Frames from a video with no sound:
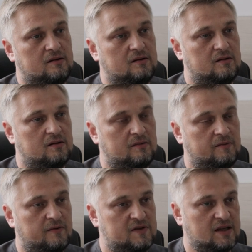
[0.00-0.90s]
э,
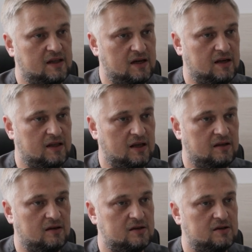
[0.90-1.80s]
профессиональная
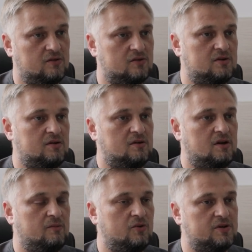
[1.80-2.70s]
деятельность, то есть
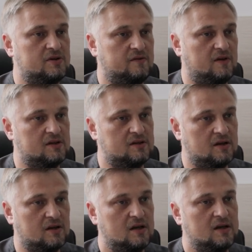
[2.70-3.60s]
работа,
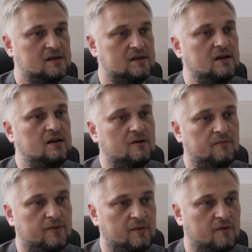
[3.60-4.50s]
связанная с
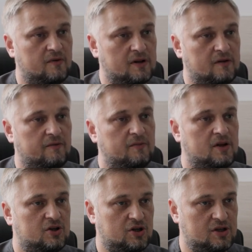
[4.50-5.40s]
длительным пребыванием в
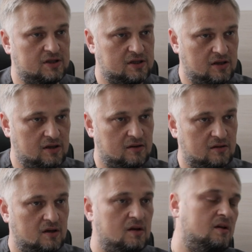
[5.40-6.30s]
положении сидя,
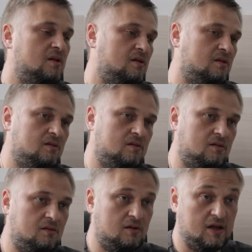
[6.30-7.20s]

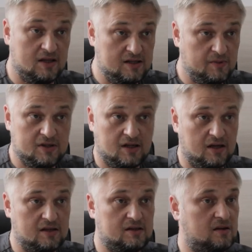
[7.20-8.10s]

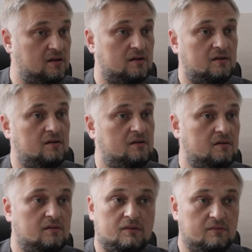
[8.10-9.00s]
IT-специалисты,
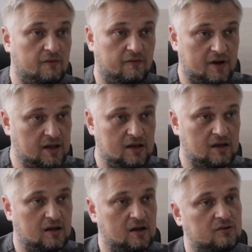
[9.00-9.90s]
э, там,
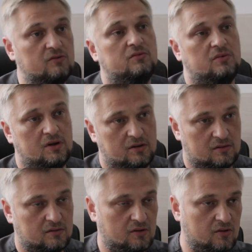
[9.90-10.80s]
водители ну, и
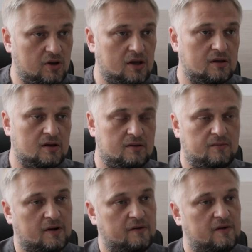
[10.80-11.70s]
другие да,
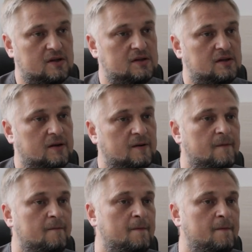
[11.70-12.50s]
профессии.